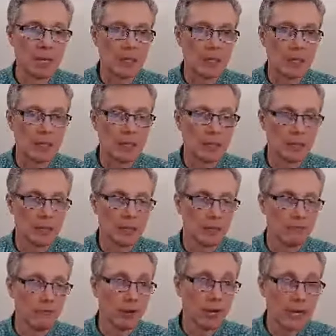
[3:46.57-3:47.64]
э,
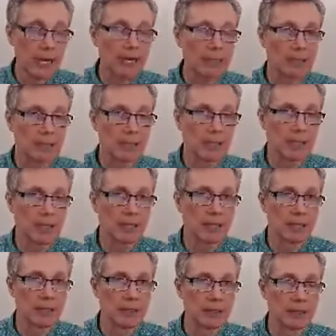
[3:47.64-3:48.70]
варианты
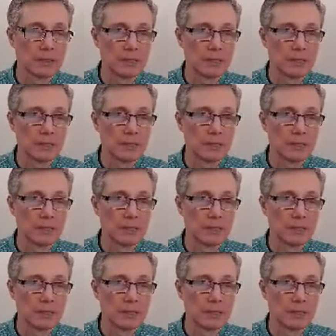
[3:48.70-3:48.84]
такие,